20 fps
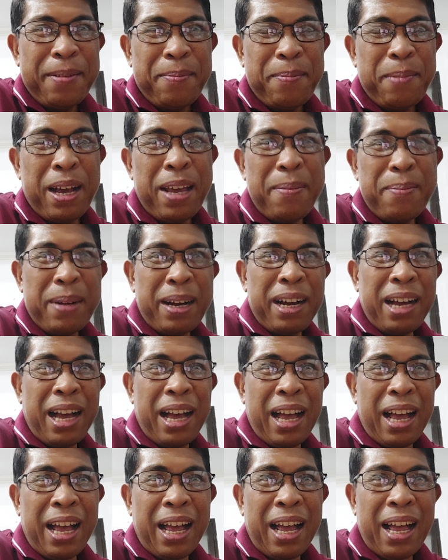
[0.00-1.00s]
May
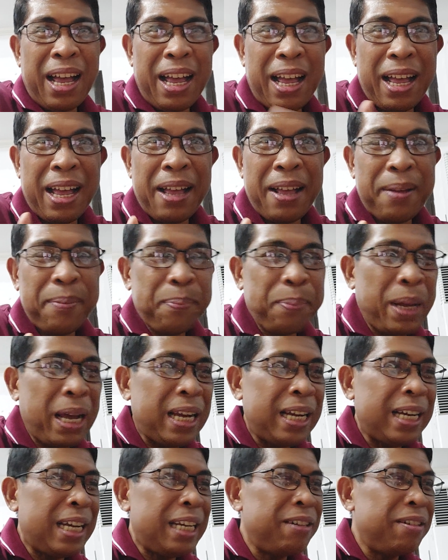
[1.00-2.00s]
mga
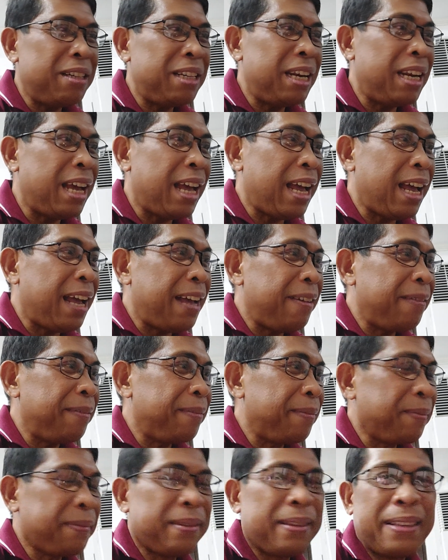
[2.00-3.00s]
pang ano sila,
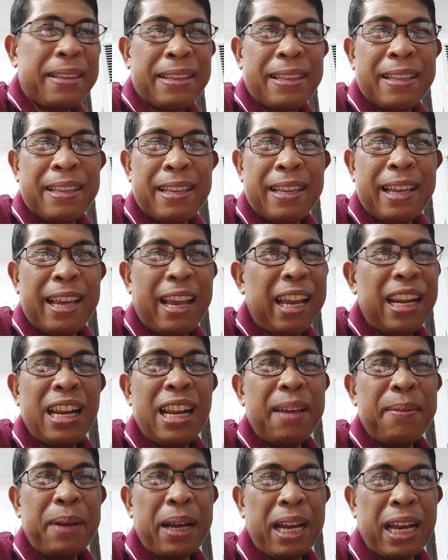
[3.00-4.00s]

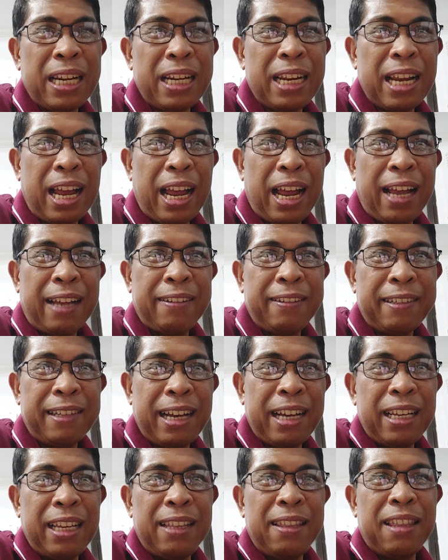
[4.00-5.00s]
hindi maganda
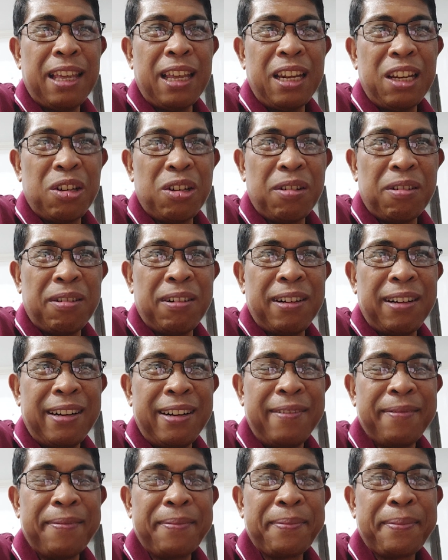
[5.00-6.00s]
ang intensyon
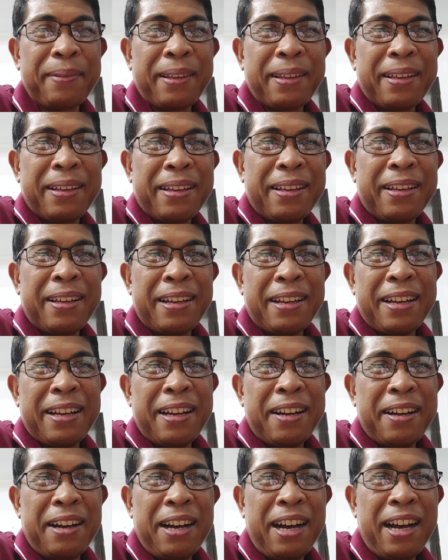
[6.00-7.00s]

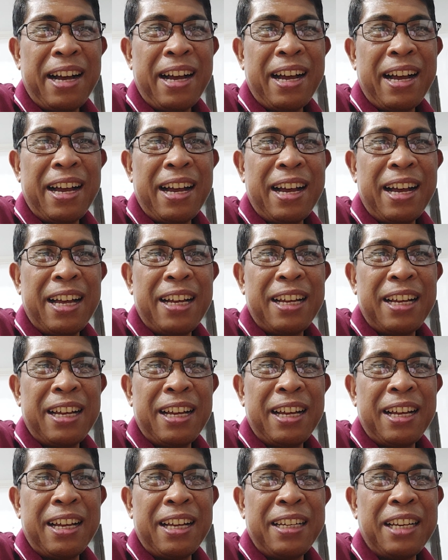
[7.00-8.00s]

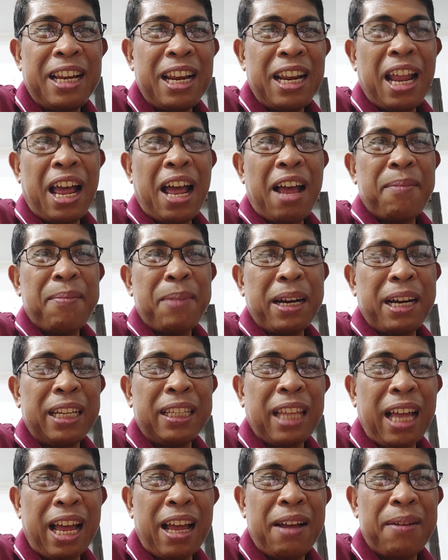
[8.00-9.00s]
uh, nila mga
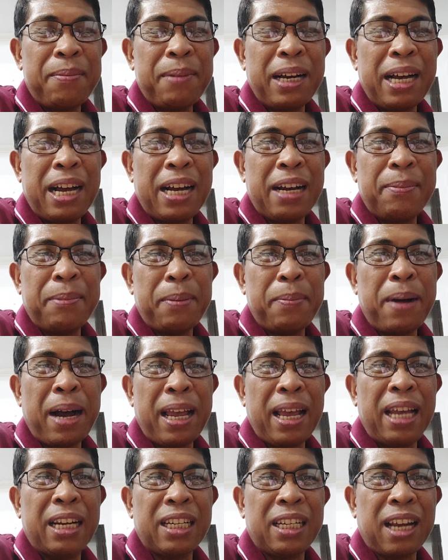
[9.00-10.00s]
ta, mga
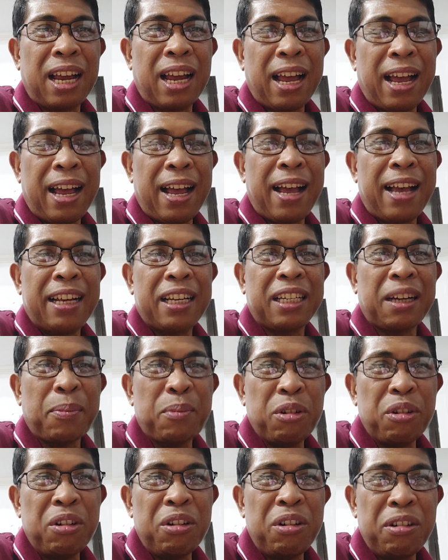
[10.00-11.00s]
kababayan sa sa
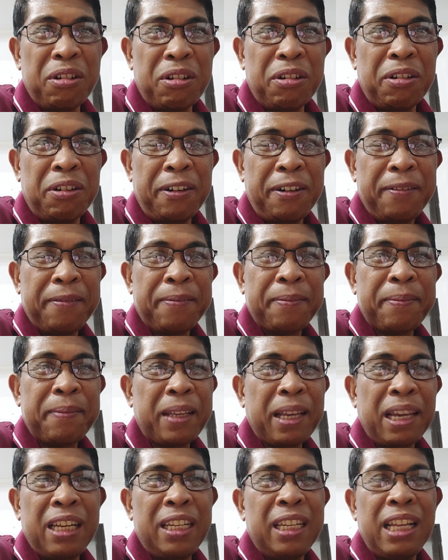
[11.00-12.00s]
mundo.
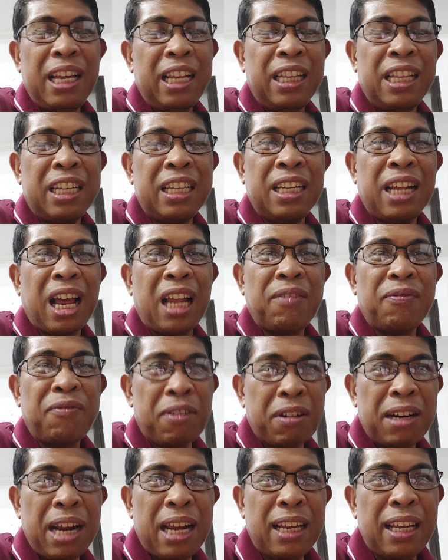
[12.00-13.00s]
It, it is not
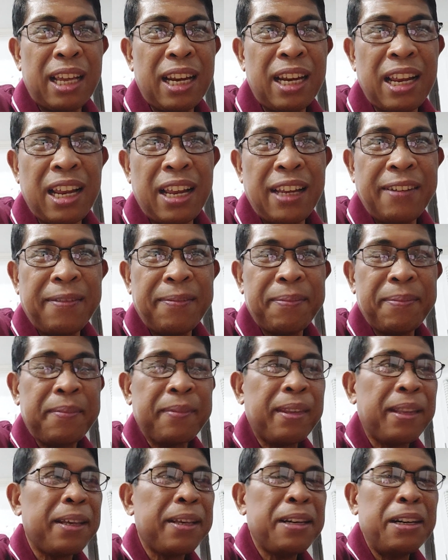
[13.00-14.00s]
for the healing
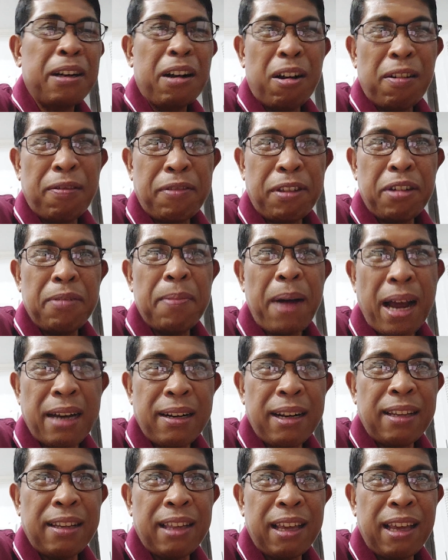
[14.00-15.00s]
of
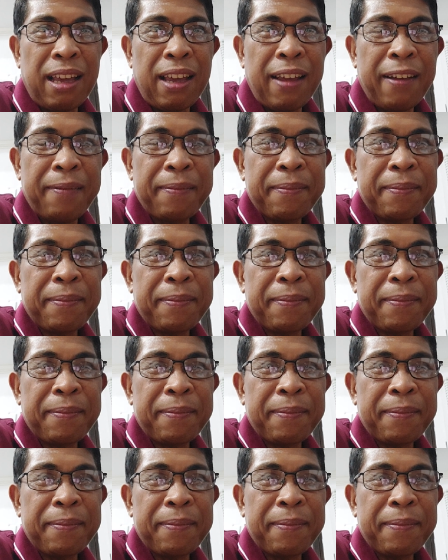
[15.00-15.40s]
humanity.